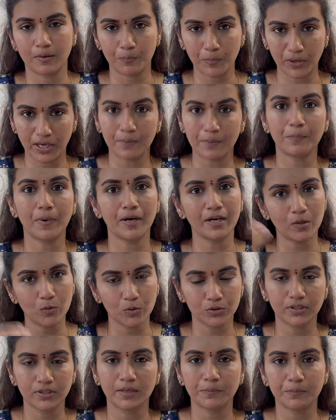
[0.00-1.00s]
பிக்கப் பண்ணி
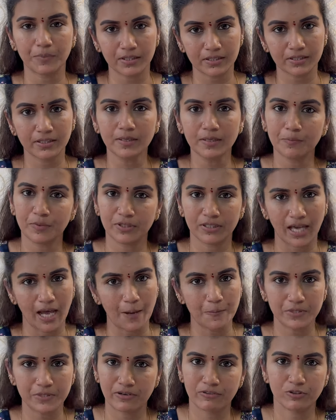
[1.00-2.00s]
கொடுத்து அனுப்புறதுக்கு இப்போ இந்த
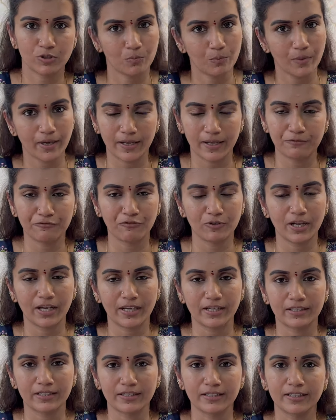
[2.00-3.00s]
ஆப்ஸ்லாம் வந்து ரொம்ப
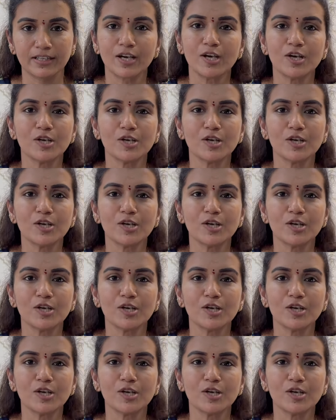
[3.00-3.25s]
ஹெல்ப்ஃபுல்லாக இருக்குது